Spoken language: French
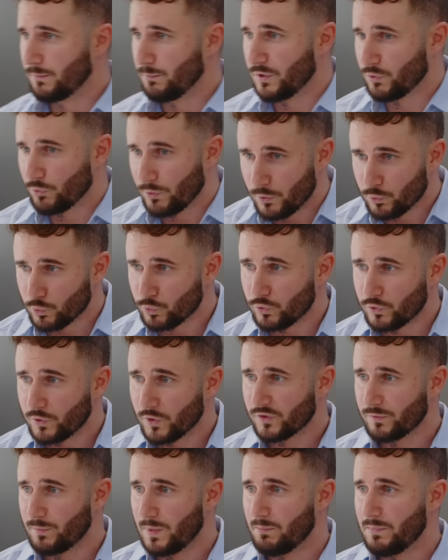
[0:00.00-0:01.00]
soyons tous dans
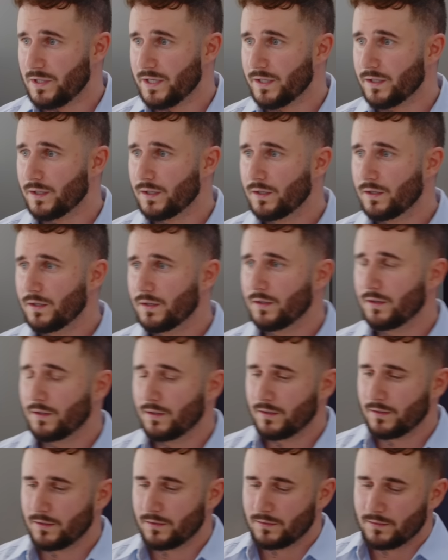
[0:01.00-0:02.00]
ce même lit,
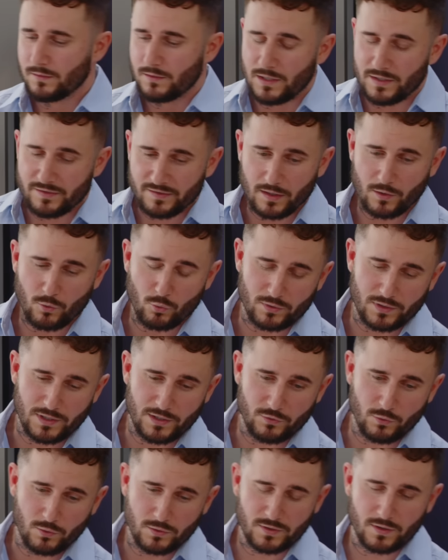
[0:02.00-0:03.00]
les uns contre
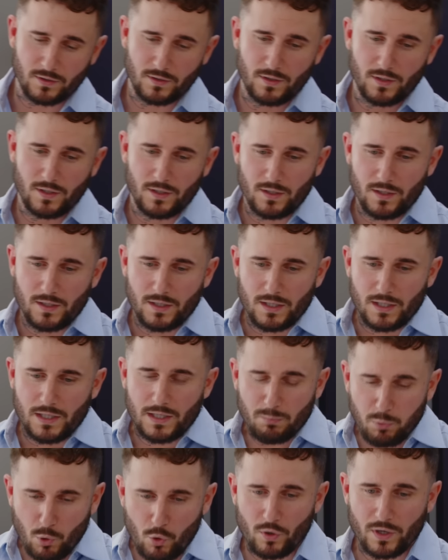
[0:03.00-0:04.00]
les autres, et
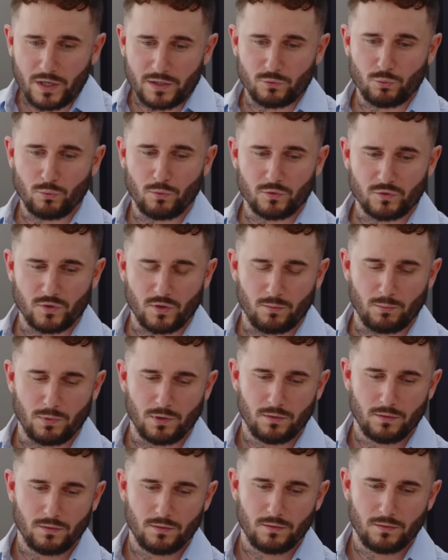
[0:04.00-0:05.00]
progressons ensemble,
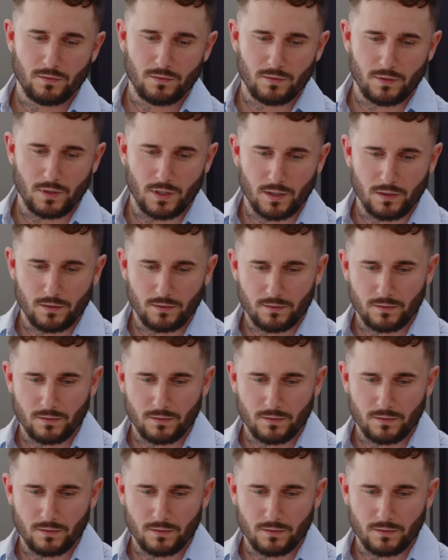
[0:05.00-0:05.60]
hein